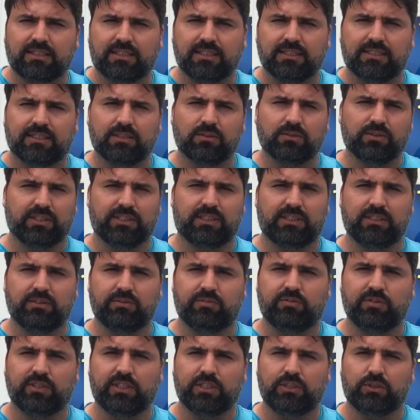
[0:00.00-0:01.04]
descrição desse
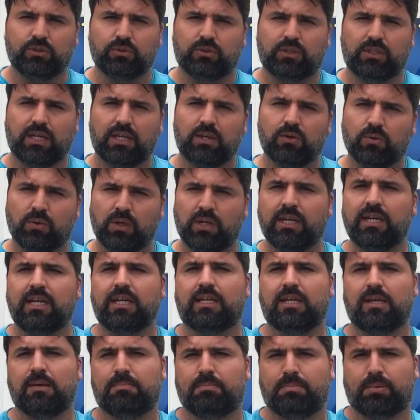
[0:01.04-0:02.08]
vídeo tem o
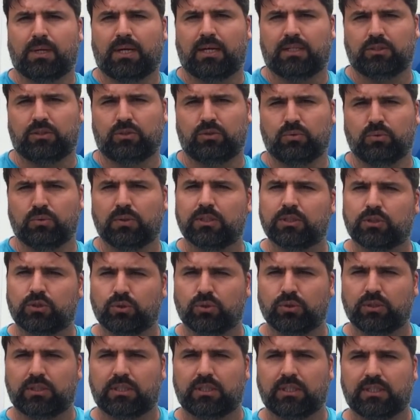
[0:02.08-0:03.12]
link para as duas
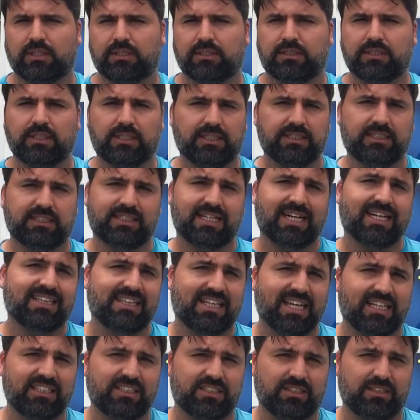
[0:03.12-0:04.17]
outras uh,
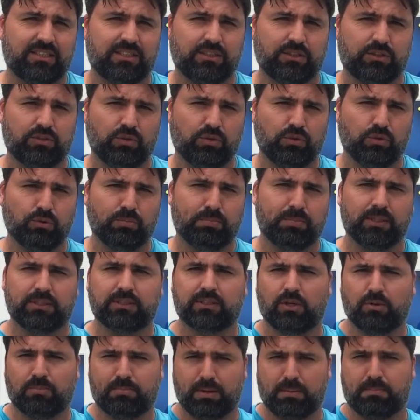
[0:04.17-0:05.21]
estratégias de
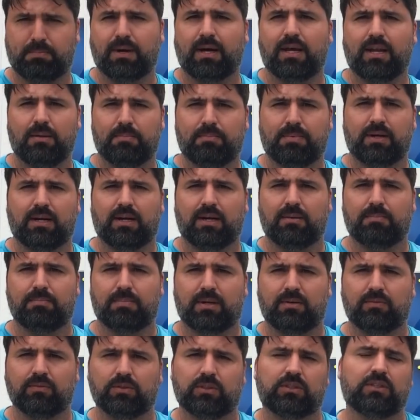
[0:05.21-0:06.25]
duplas que eu preparei para
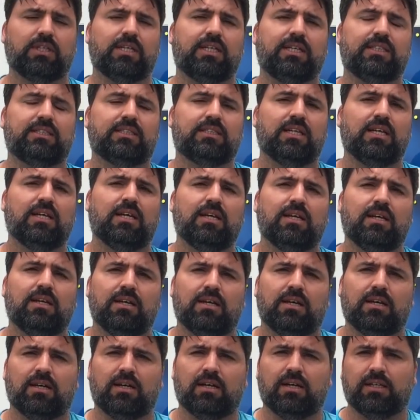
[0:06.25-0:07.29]
vocês.
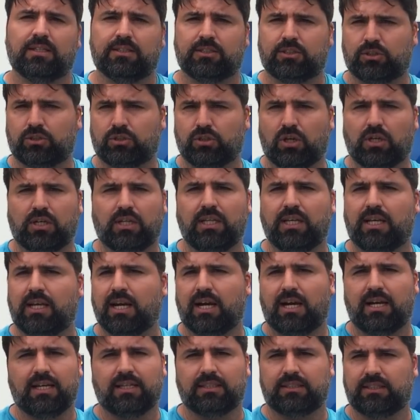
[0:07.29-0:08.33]
Uh, só
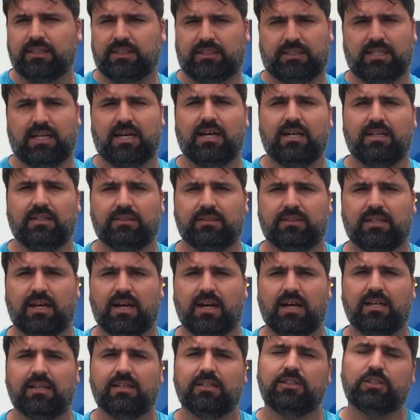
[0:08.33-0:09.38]
clicar e acessar,
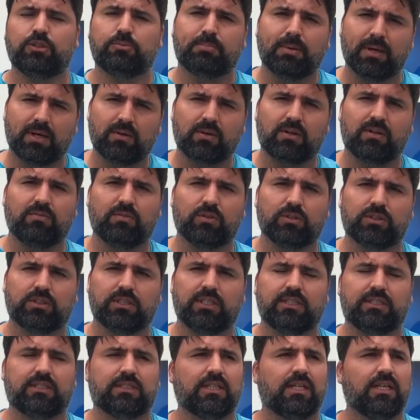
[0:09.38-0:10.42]
tá? Espero que
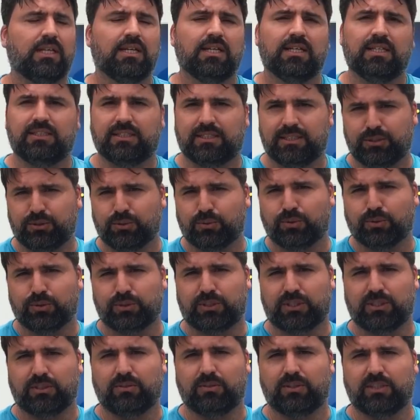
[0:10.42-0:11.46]
vocês estejam
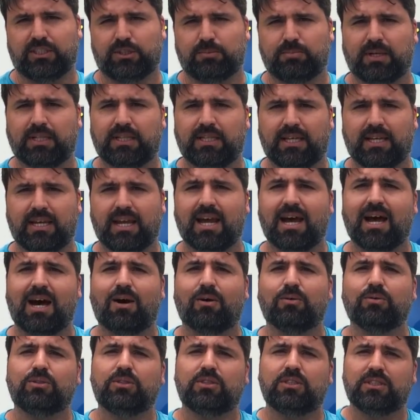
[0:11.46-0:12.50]
gostando desse
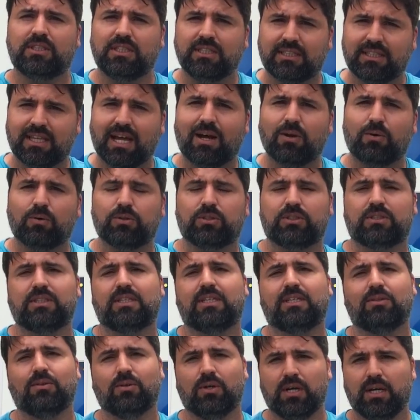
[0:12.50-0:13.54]
material. Se tá
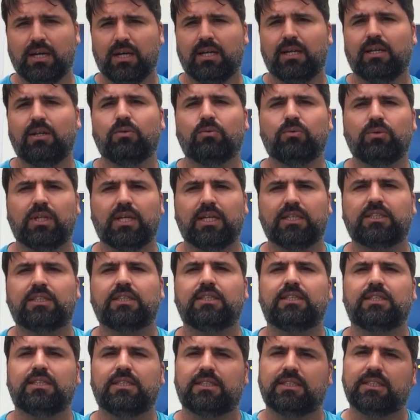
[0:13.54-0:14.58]
gostando, não
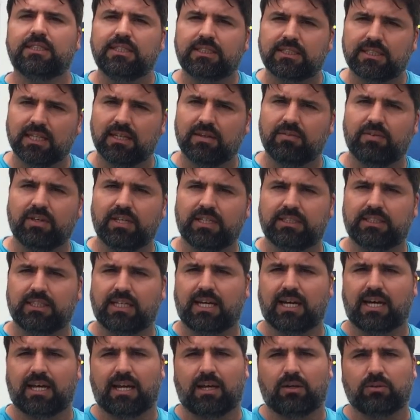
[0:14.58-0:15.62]
deixa de se inscrever nesse
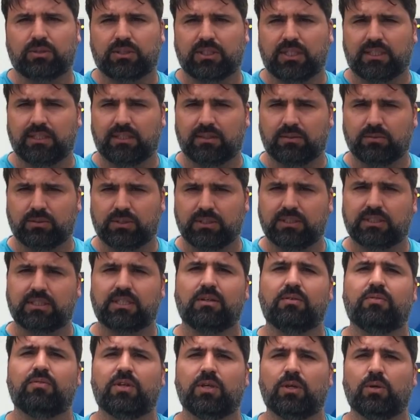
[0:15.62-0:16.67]
canal se ainda não se
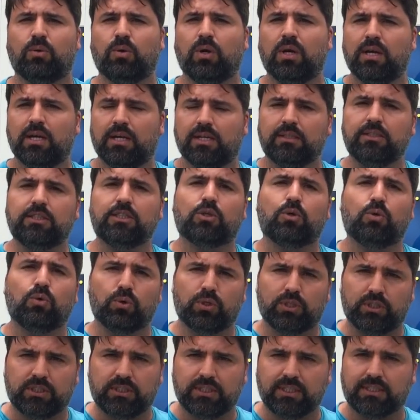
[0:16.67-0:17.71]
inscreveu, de
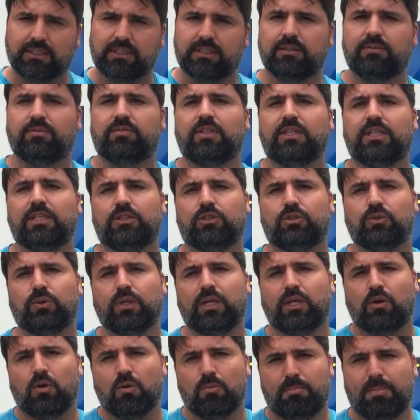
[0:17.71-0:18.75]
curtir esse vídeo
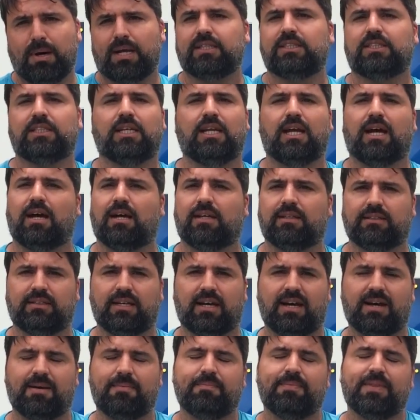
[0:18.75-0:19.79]
e compartilhar,
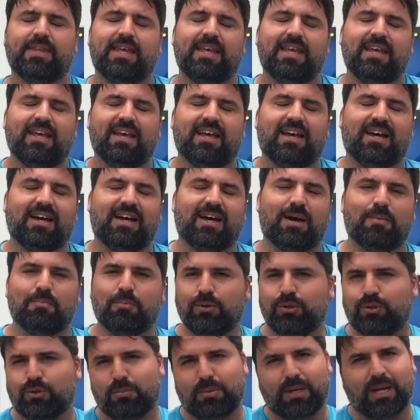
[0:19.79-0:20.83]
tá?
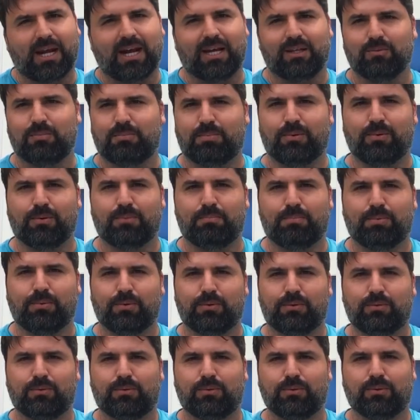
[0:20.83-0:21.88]
muito obrigado por,
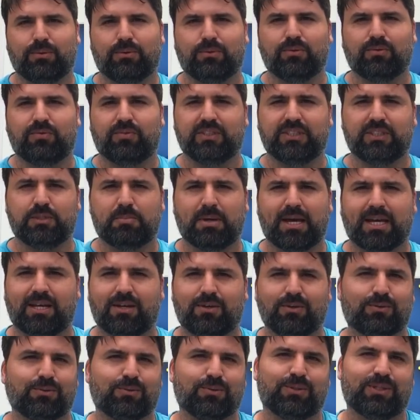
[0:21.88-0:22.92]
por todo o feedback
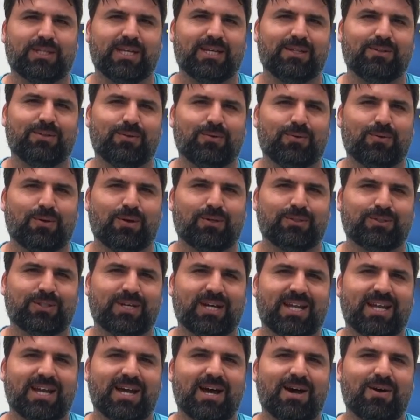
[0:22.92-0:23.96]
que eu tô tendo no nosso
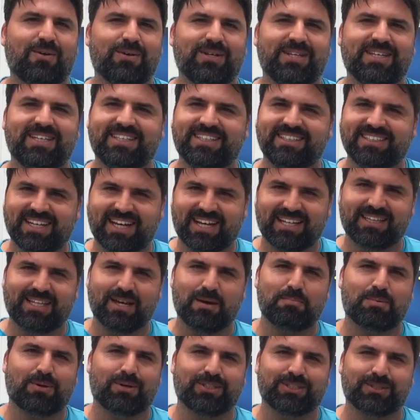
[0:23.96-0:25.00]
canal e
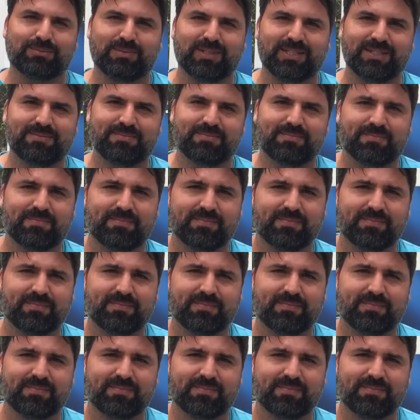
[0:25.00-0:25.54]
até a próxima.